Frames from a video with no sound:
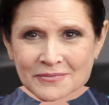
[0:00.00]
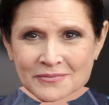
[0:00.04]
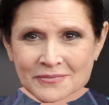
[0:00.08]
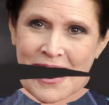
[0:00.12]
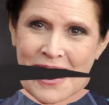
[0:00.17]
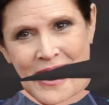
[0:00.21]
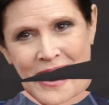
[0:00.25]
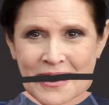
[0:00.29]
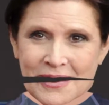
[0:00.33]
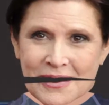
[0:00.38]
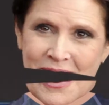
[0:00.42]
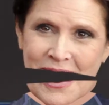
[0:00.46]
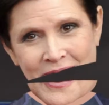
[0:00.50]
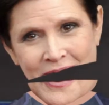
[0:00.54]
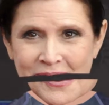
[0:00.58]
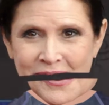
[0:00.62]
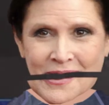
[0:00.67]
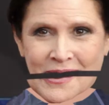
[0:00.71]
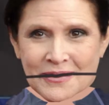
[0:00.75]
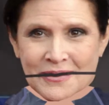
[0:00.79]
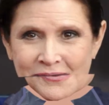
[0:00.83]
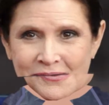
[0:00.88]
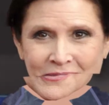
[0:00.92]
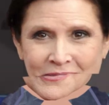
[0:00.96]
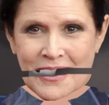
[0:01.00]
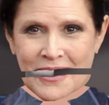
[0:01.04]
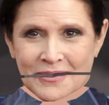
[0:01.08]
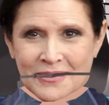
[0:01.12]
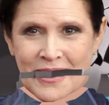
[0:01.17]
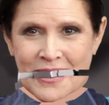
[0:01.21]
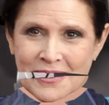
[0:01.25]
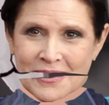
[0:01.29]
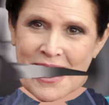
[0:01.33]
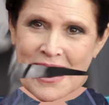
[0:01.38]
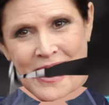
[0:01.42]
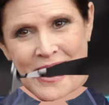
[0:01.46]
euh, je crois que dans un
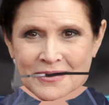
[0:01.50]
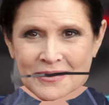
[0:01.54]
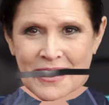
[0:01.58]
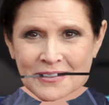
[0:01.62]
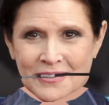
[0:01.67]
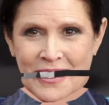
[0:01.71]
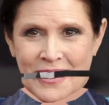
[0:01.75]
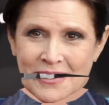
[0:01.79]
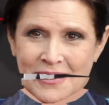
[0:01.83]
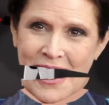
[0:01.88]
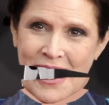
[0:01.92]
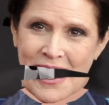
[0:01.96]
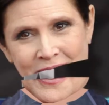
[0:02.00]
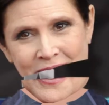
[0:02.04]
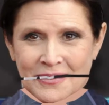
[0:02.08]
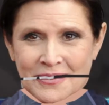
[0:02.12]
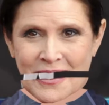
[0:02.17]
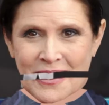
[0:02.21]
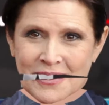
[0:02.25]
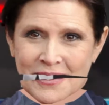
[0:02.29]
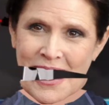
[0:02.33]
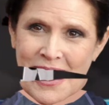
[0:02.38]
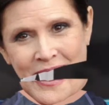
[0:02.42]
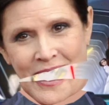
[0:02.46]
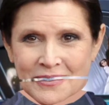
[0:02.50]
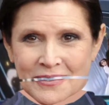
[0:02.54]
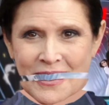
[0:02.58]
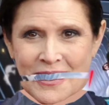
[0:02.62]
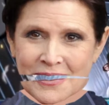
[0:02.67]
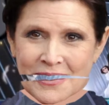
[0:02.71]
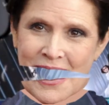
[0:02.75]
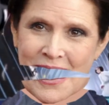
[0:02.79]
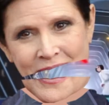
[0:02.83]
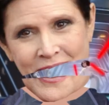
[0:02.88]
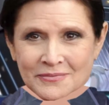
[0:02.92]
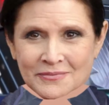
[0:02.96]
premier temps, il faut distinguer les trois
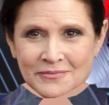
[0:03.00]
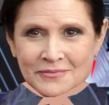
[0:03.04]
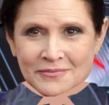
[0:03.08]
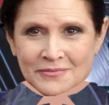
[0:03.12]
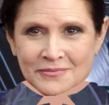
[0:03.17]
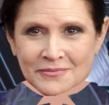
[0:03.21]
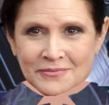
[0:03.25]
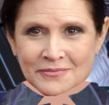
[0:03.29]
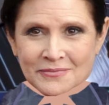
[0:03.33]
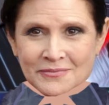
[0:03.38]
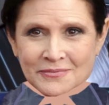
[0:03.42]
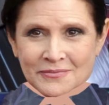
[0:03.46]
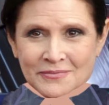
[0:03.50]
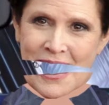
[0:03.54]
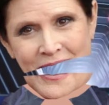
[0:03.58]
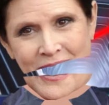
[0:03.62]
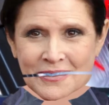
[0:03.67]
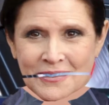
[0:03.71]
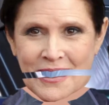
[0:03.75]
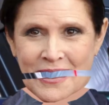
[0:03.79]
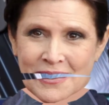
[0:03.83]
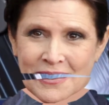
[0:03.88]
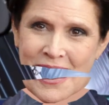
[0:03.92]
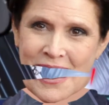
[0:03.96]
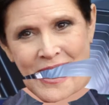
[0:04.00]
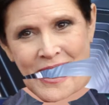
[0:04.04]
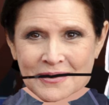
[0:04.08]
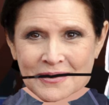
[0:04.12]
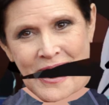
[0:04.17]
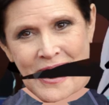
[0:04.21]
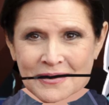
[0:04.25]
périodes. Comme sénatrice